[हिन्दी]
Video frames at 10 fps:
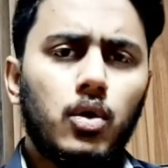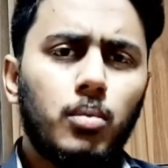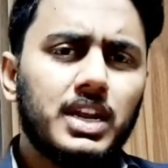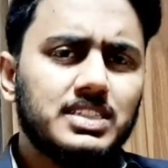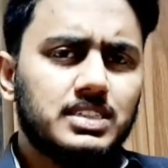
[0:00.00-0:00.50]

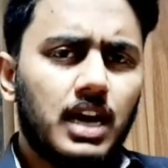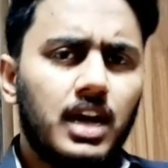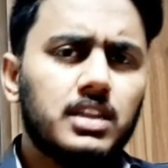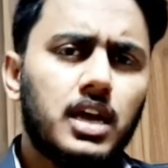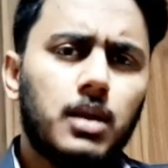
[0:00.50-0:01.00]
उम्र
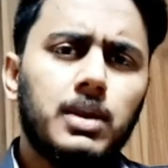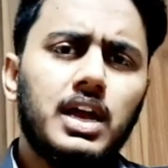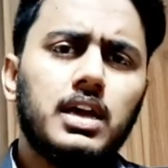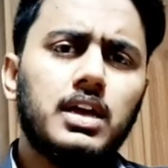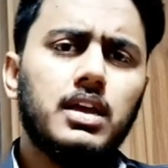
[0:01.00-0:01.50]
सात
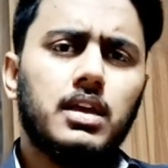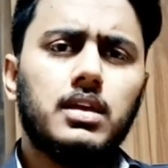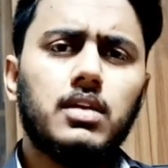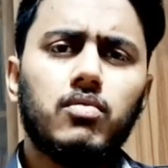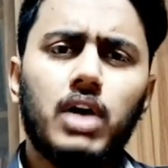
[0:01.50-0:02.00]
करबला की
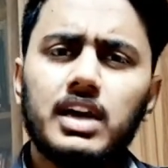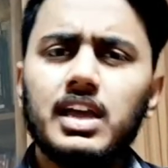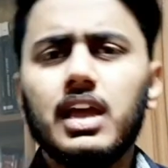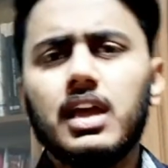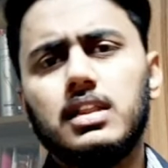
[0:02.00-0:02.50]

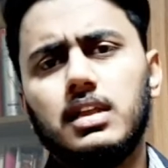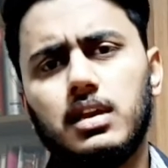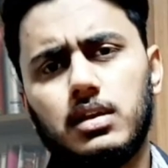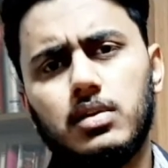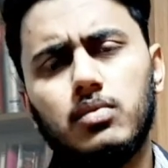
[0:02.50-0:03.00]
वाक़े के
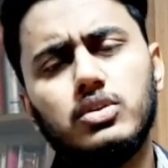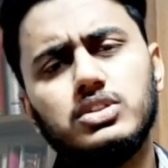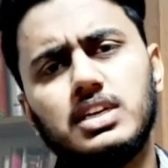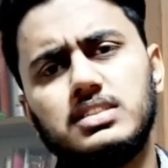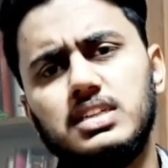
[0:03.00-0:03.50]
अंदर वो
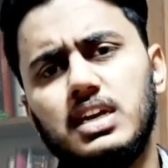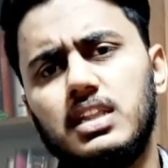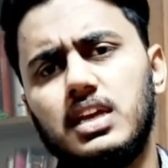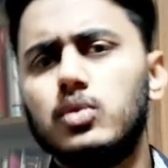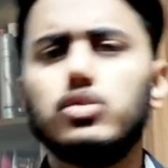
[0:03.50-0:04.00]

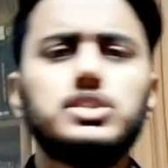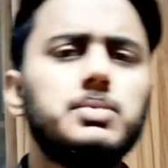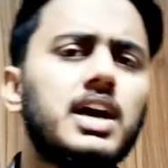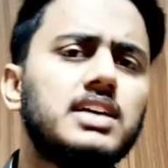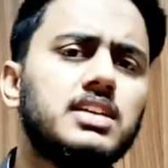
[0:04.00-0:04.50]
शख्सियत है जो कुछ
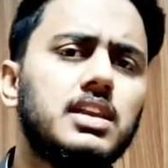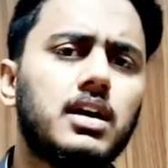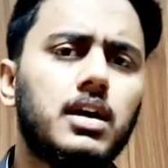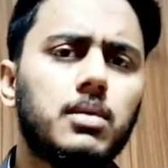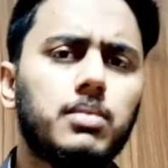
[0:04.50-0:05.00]
भी हासिल ना
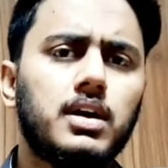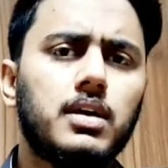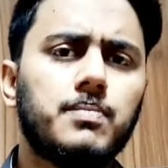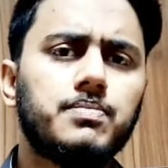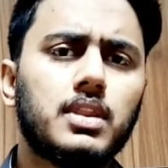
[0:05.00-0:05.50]
कर
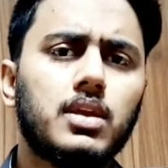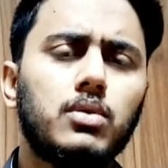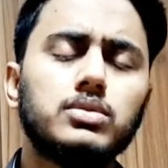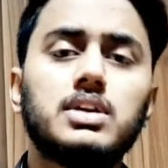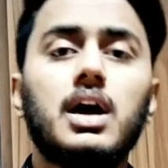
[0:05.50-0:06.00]
पाया
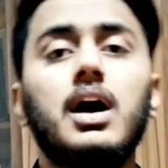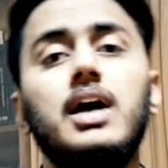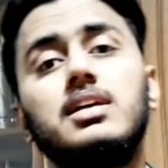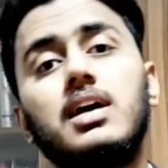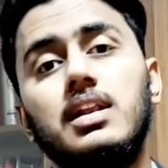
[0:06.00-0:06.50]
उसका
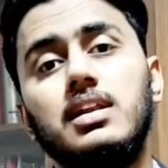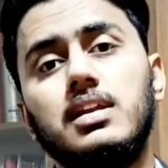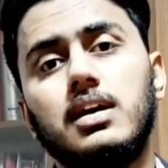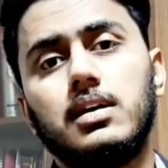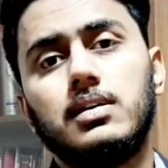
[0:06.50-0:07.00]
हाथ खाली
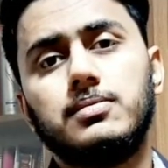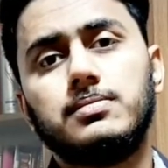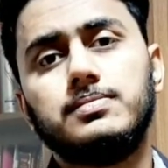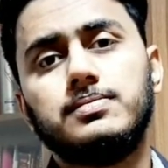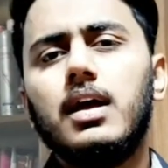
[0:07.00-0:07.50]
रहा
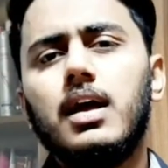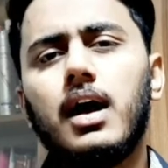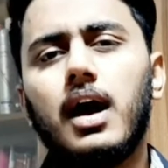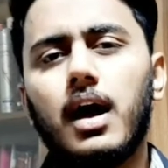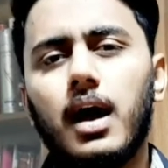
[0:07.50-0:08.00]

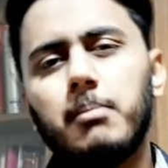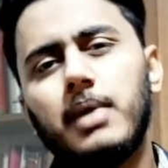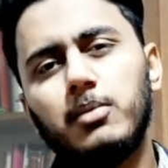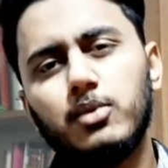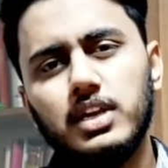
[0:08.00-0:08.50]
हम
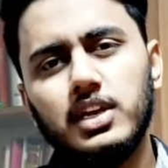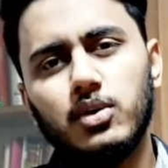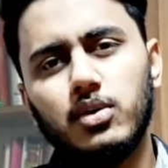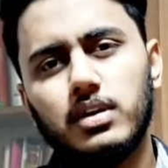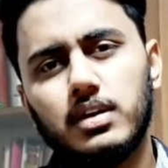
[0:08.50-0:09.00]
मामूली
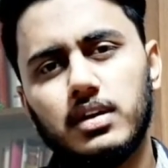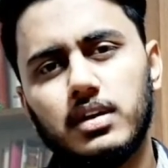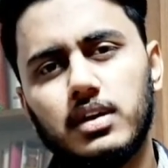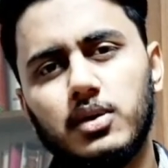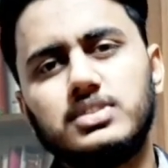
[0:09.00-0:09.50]
लोग
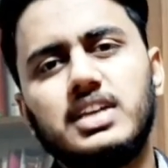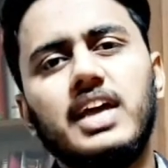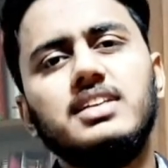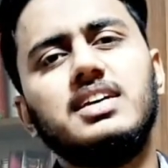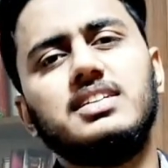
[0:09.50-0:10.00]

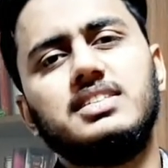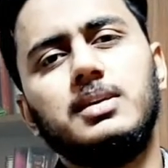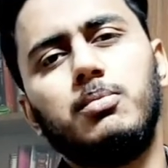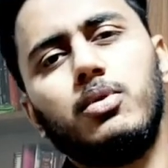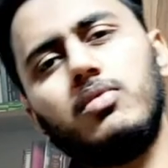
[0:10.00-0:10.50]
हुसैन
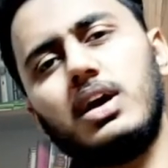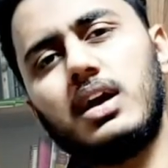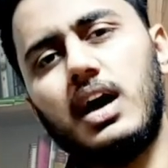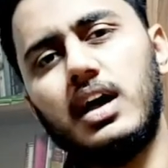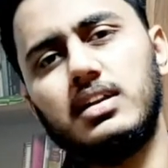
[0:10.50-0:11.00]
जैसी
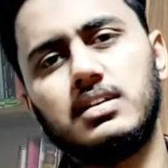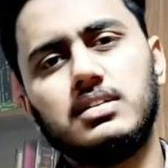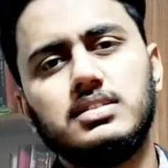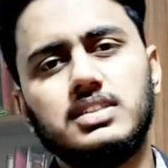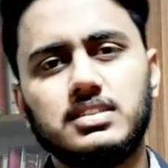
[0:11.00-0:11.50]
पुरवकार
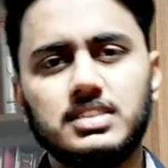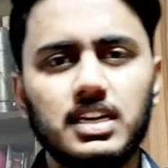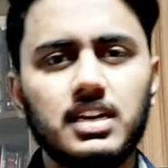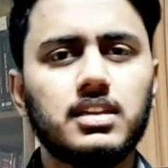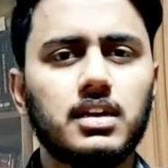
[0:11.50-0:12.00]

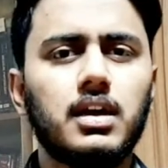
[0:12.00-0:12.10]
शख्सियत